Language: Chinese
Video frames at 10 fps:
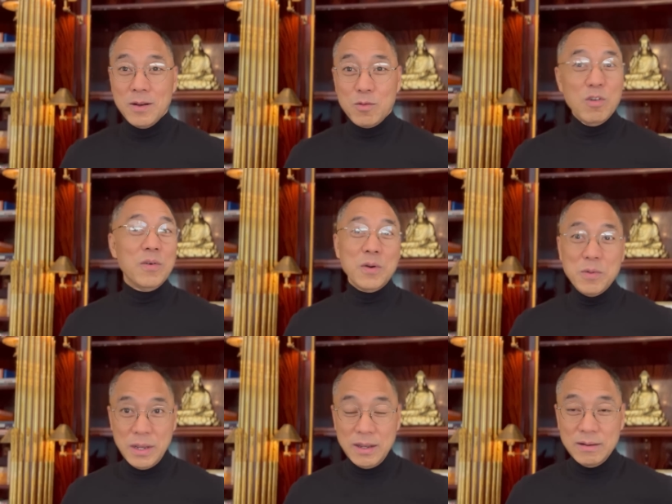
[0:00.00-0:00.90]
郭文
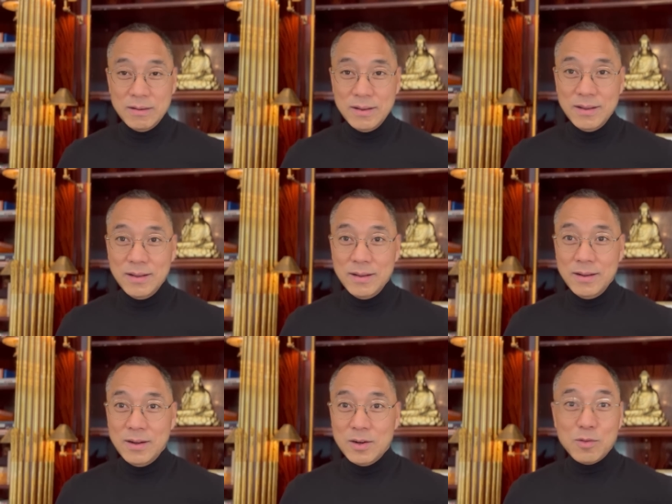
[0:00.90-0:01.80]
贵
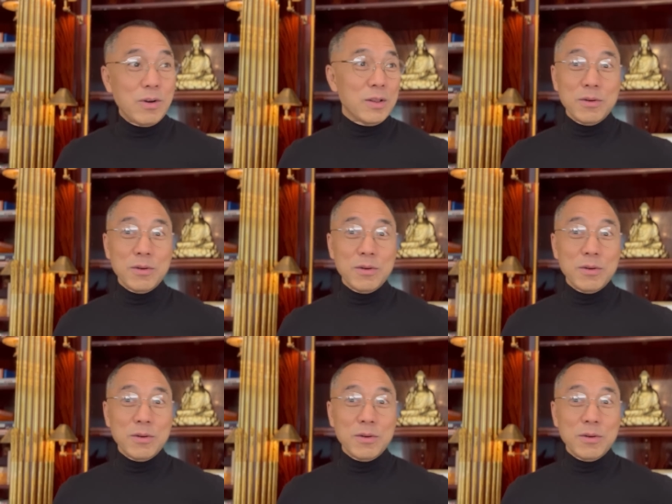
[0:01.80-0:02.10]
关